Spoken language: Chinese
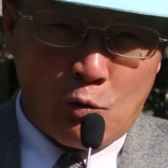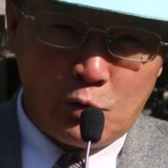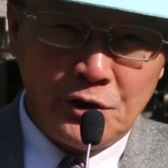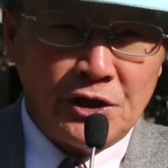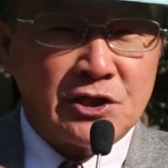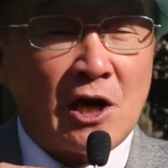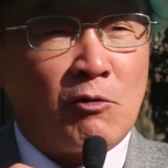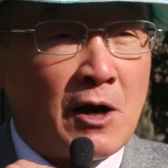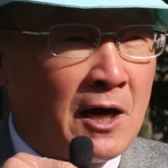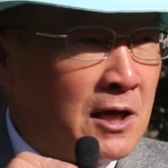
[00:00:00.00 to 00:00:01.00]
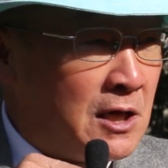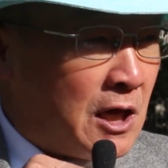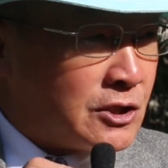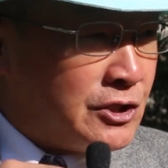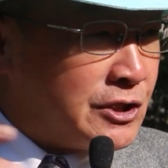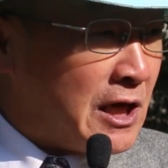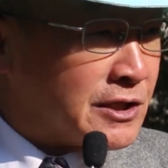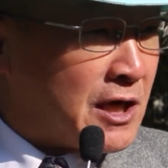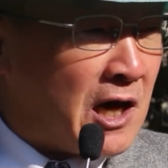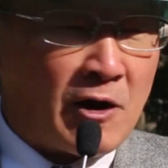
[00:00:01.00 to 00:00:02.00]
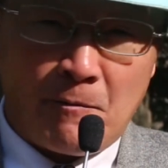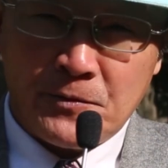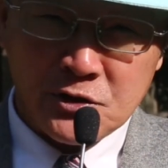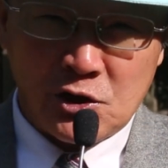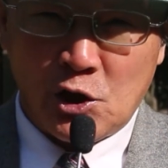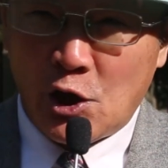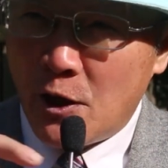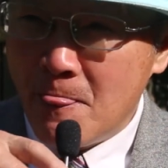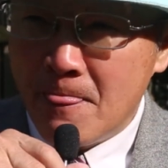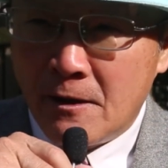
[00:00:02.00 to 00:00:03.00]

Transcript: 婚的笑话啊，是这样子的哈，这个